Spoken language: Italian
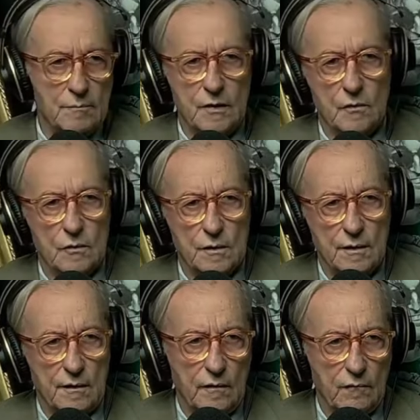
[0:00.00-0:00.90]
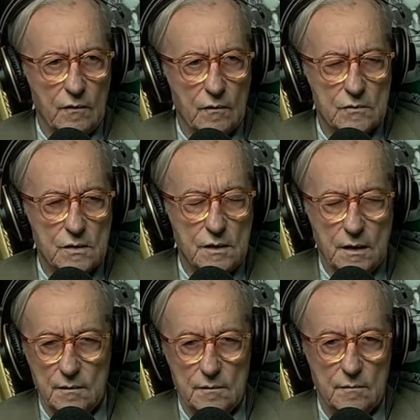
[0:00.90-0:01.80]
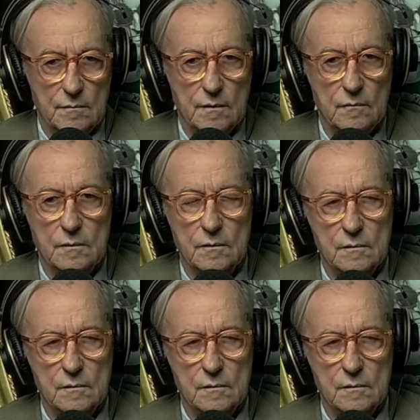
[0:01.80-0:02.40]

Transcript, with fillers: almeno gli arrivi, non c'è niente. Ma